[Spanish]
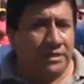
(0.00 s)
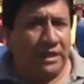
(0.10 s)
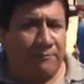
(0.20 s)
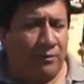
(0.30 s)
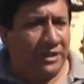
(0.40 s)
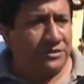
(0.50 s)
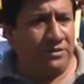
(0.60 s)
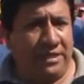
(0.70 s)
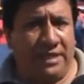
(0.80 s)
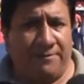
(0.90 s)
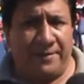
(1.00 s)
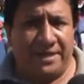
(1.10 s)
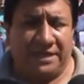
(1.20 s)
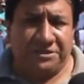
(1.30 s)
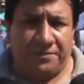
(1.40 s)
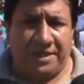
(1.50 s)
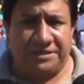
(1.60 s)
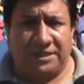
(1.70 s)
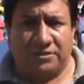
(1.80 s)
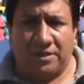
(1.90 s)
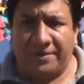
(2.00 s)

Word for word: la población de Paiján, si bien es cierto,